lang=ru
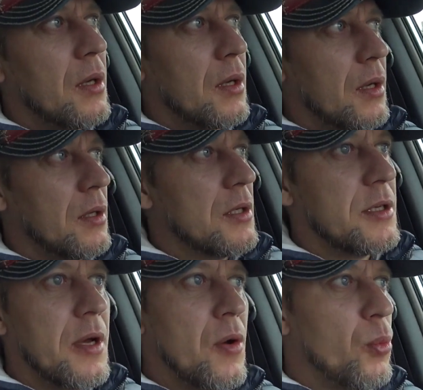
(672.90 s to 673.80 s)
А,
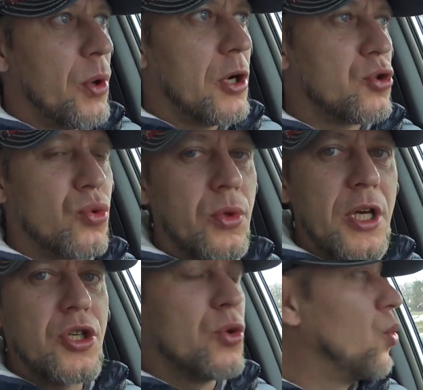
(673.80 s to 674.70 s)
если я вам покажу
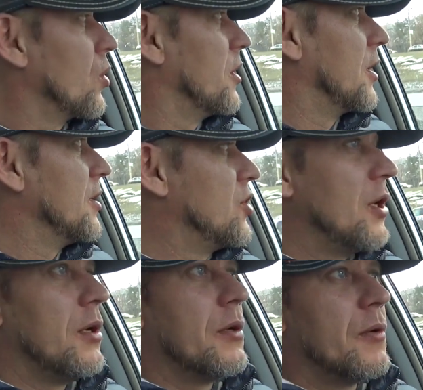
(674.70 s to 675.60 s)
наши горки,
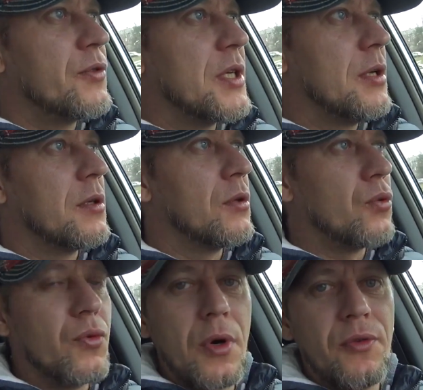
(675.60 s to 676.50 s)
качели в центре,
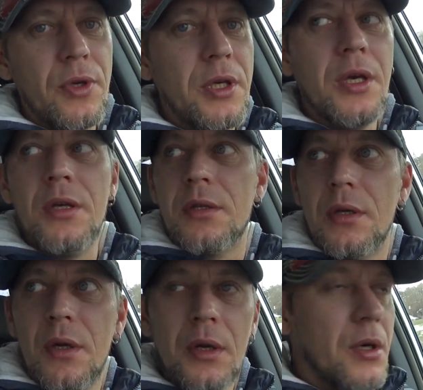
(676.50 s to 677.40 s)
то вы офигеете.
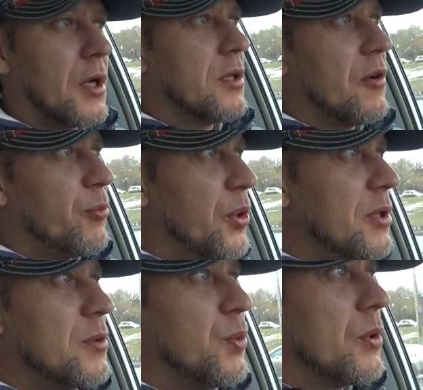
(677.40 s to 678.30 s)
Хотя, в
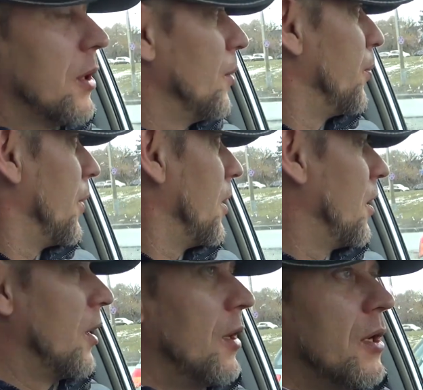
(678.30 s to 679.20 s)
принципе, да,
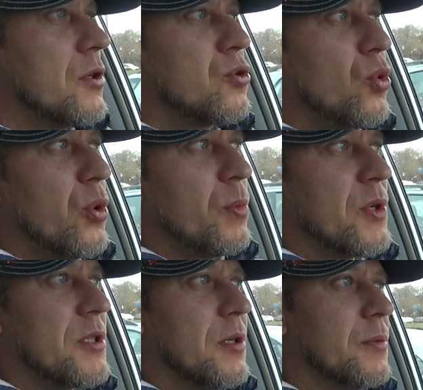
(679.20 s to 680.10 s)
по
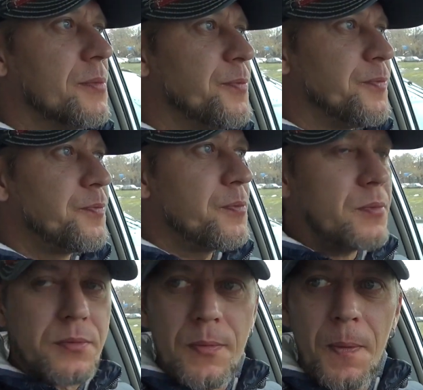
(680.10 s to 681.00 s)
стоимости,
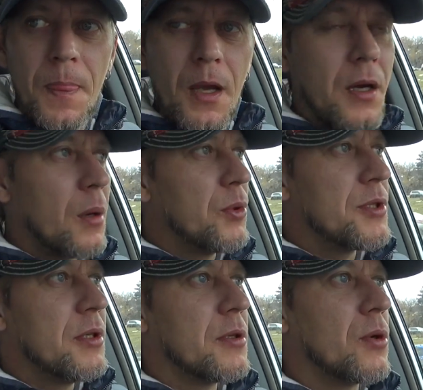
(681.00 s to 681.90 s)
как бы
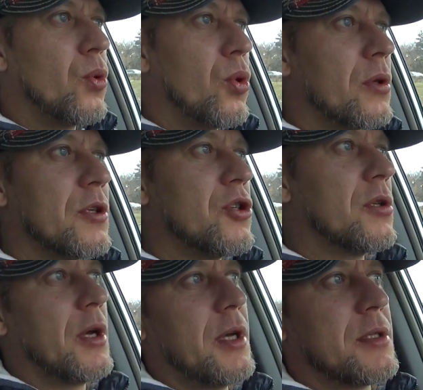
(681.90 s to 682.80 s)
центр города
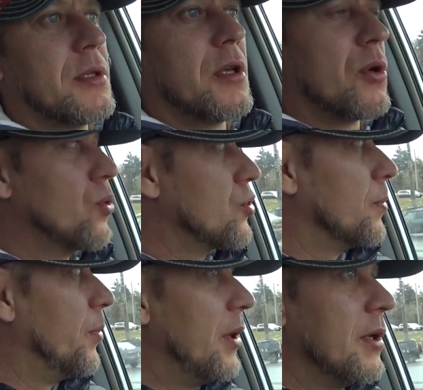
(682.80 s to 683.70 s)
считается дороже.
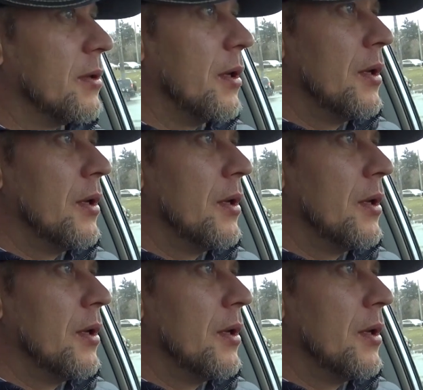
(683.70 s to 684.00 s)
Блин,